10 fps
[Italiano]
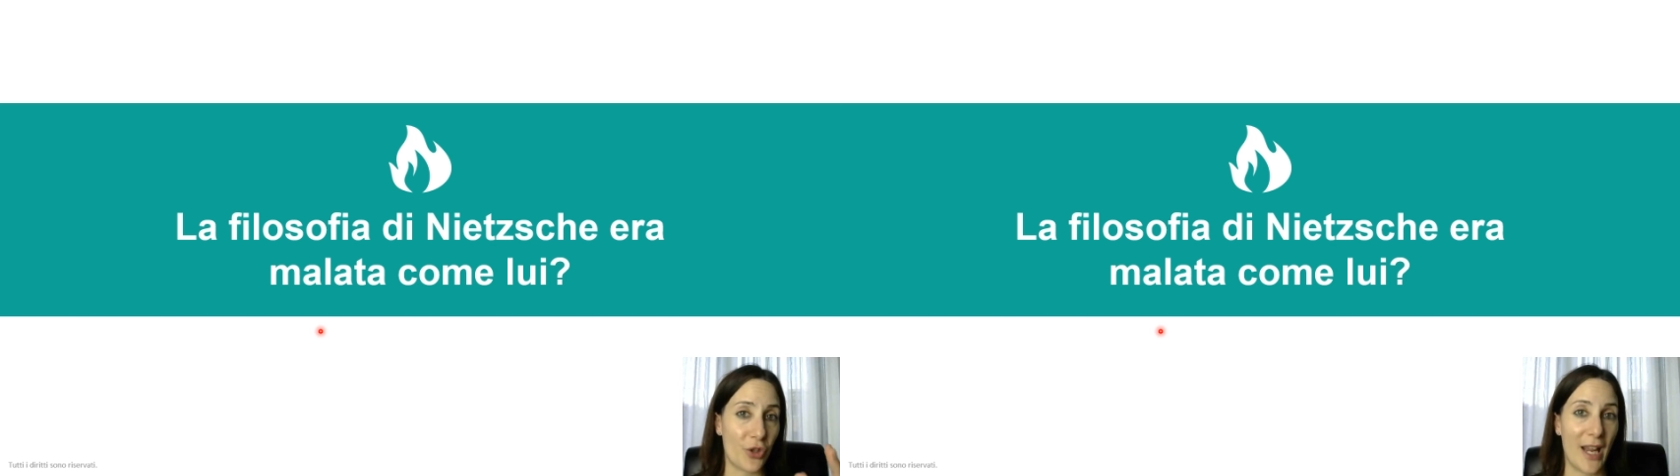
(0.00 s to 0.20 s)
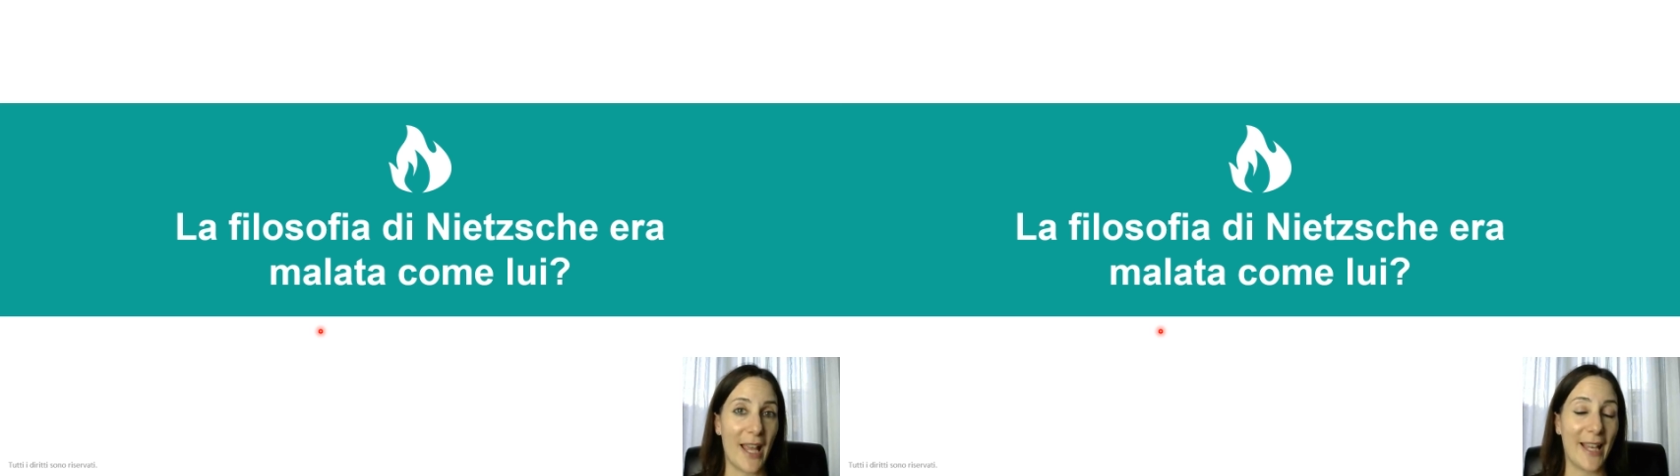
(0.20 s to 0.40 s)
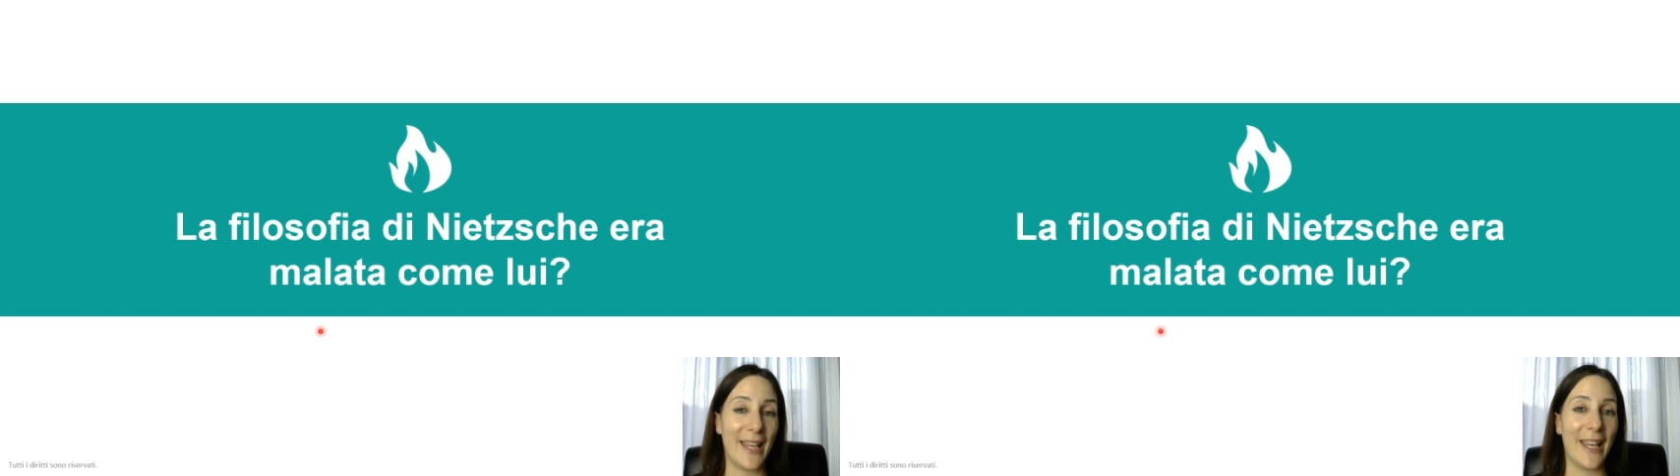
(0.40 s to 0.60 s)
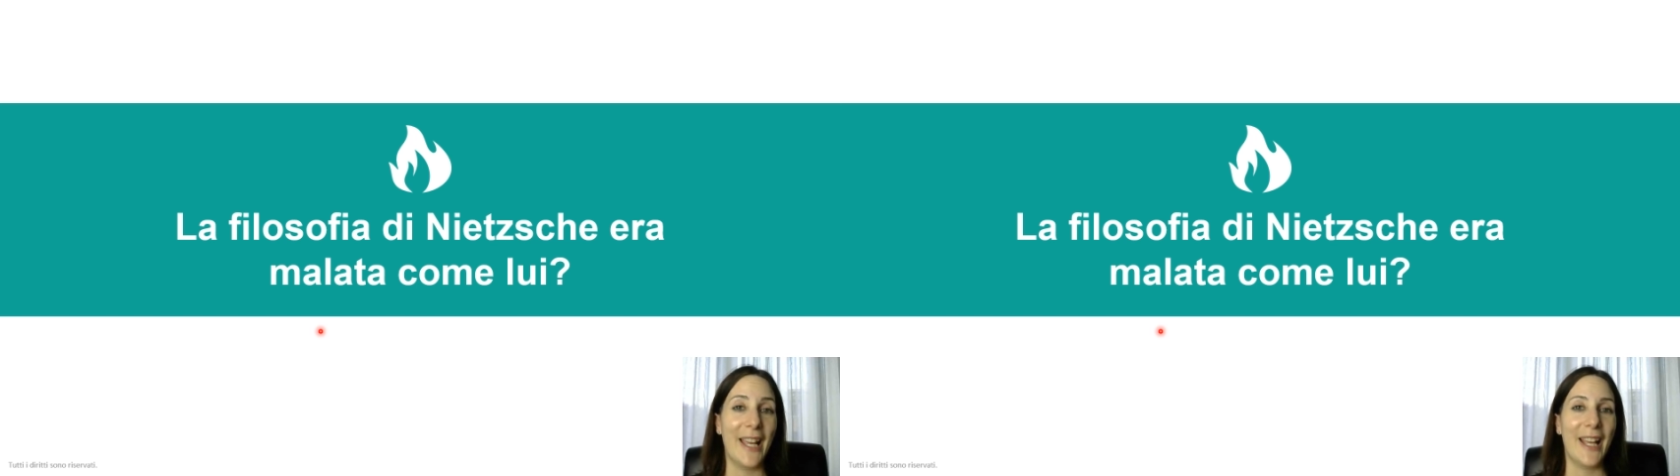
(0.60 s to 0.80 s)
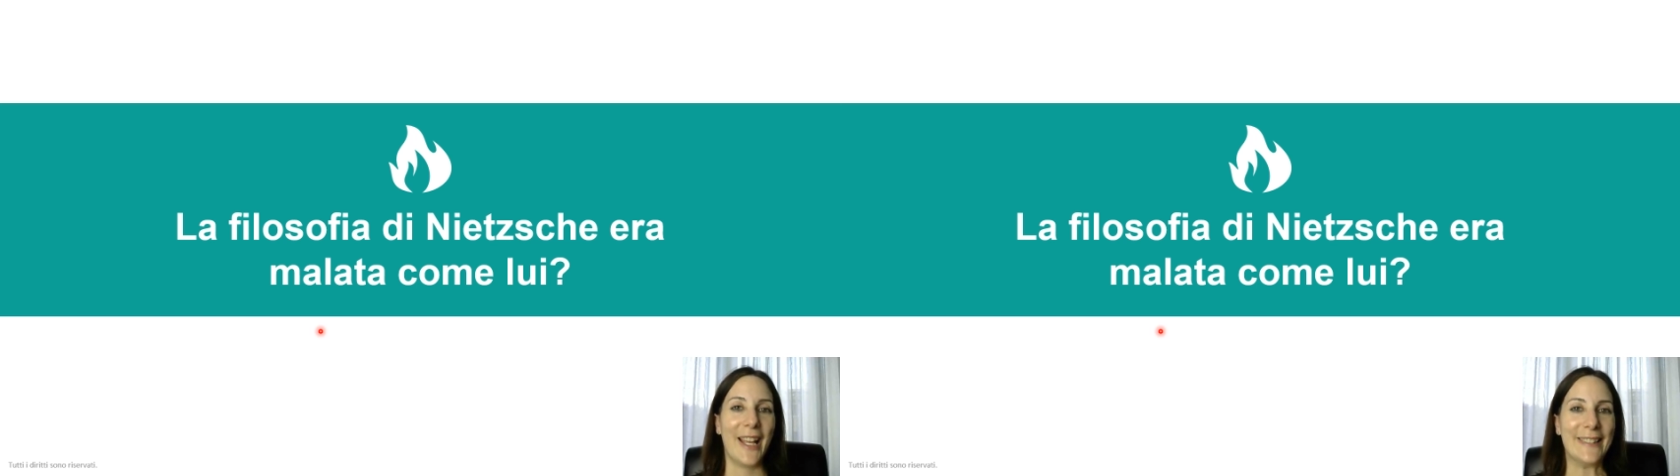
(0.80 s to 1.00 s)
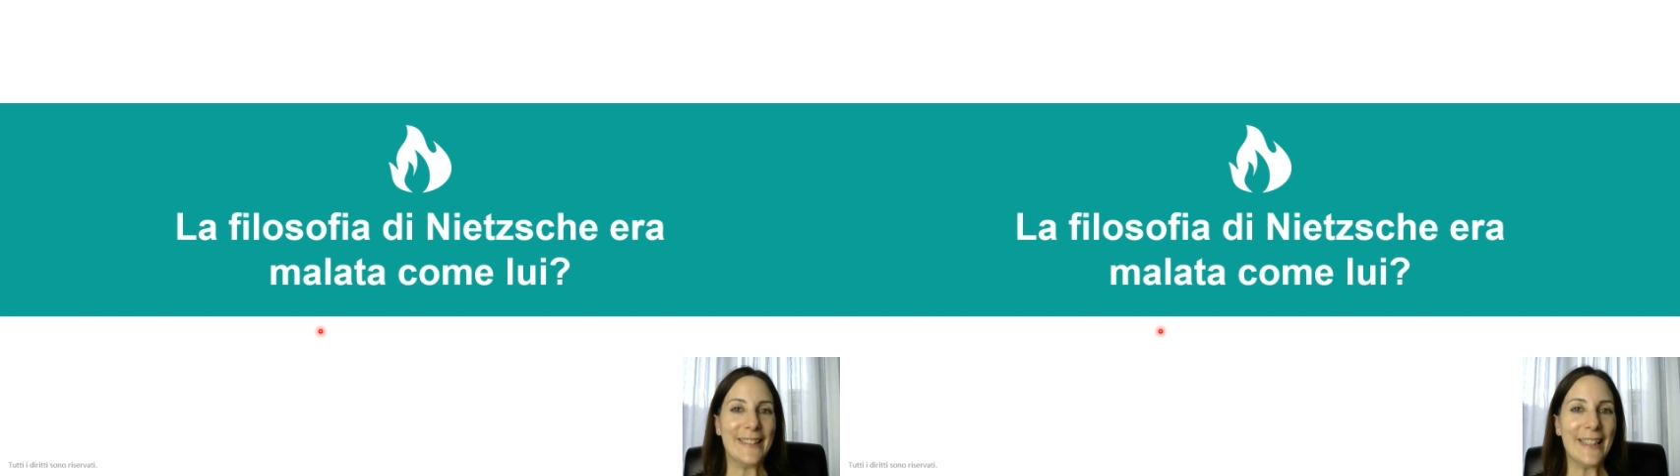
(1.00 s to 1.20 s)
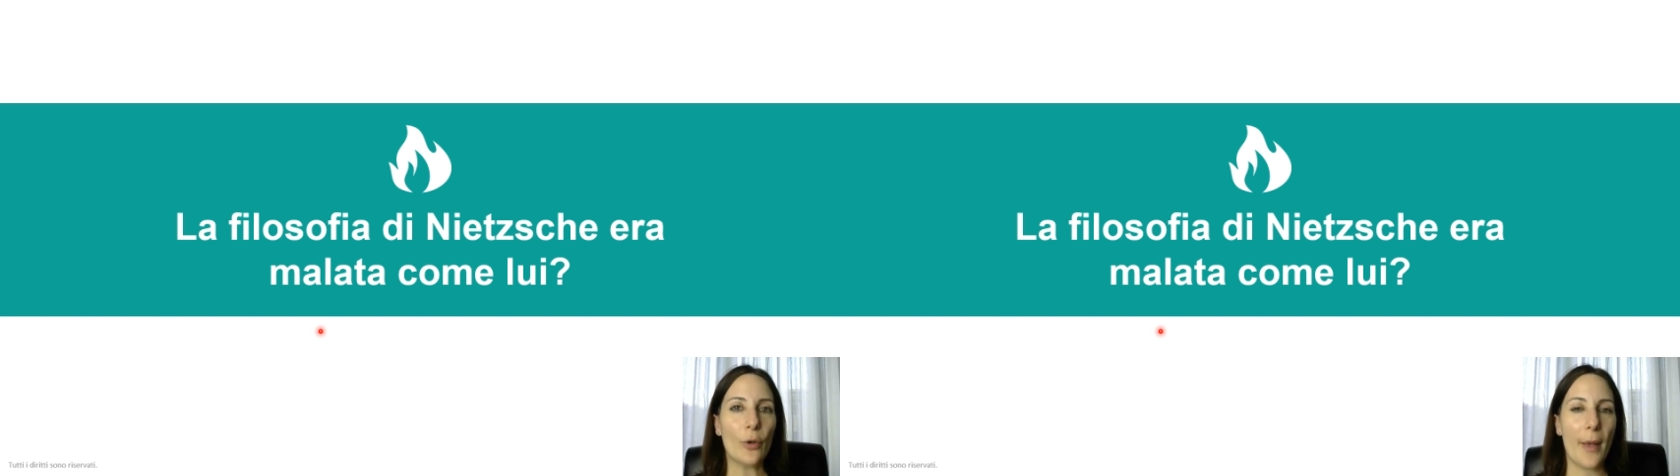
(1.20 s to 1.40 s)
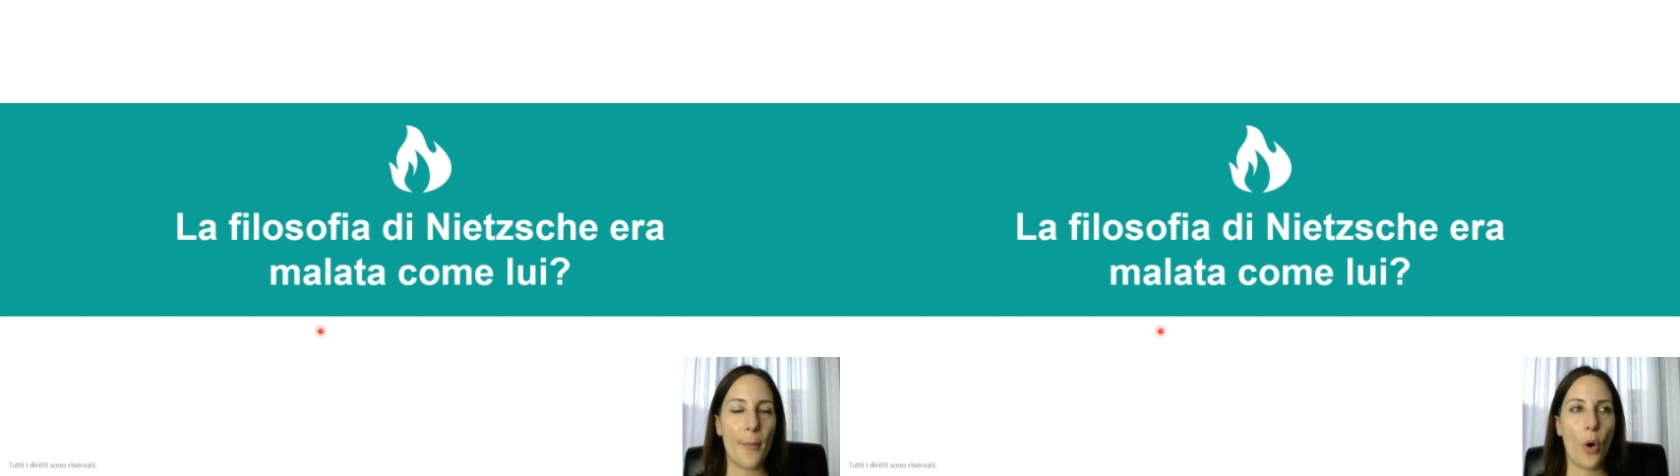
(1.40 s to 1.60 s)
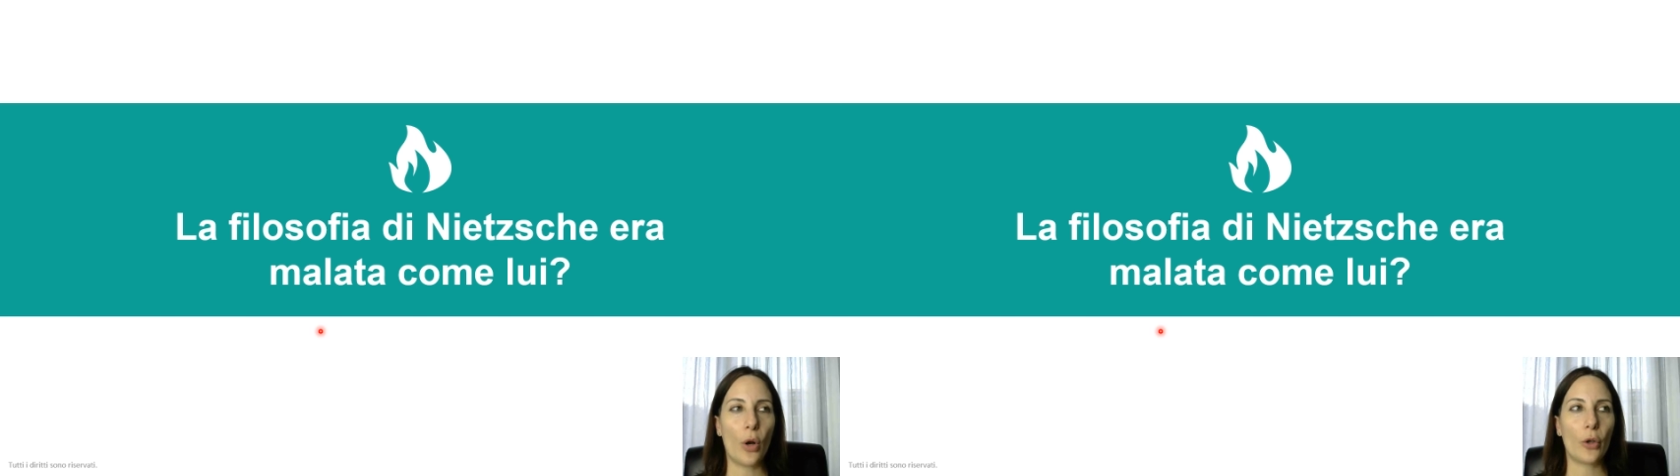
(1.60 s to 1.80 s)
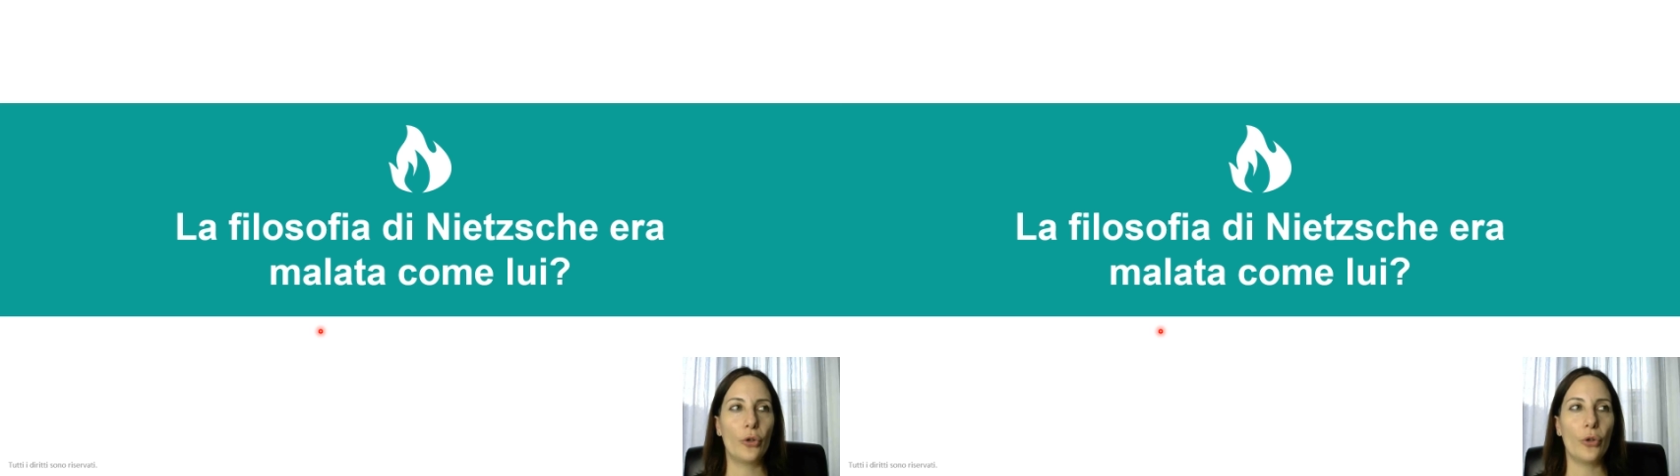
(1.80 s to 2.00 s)
cioè che eh, Dio è
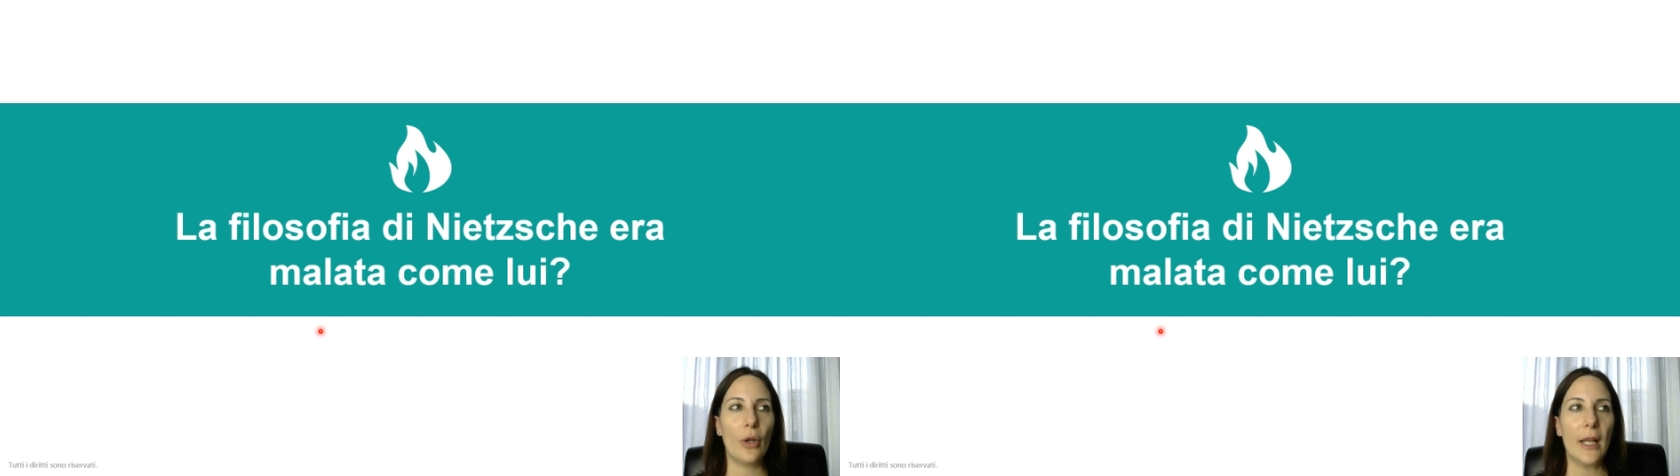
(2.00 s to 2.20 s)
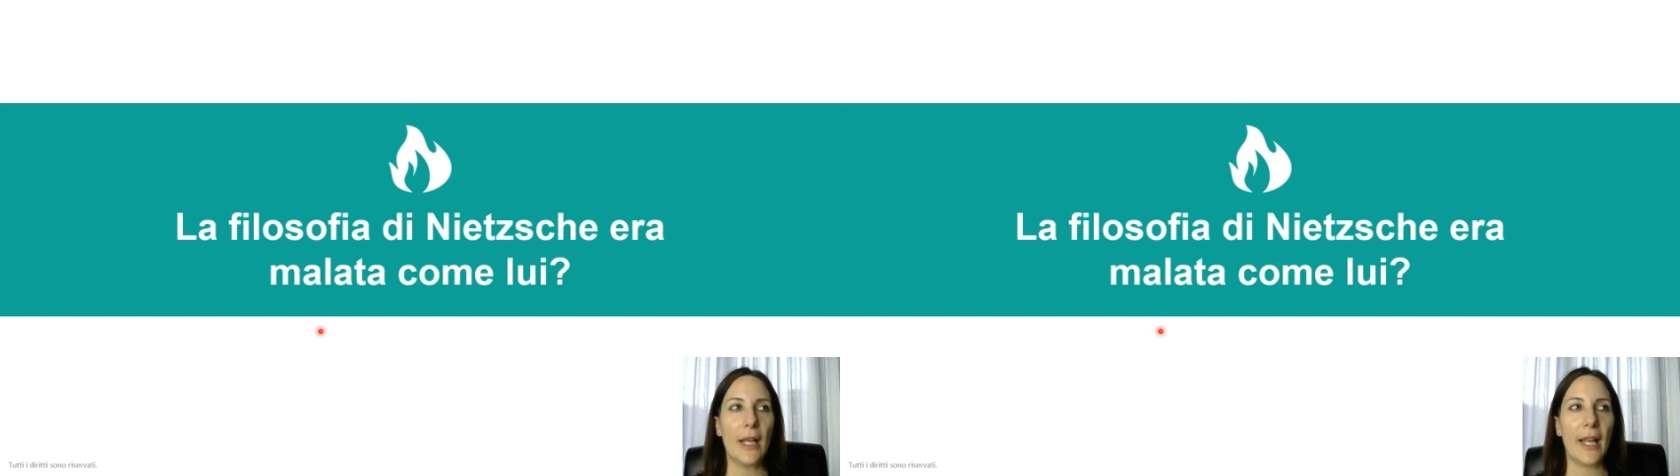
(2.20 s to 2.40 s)
morto,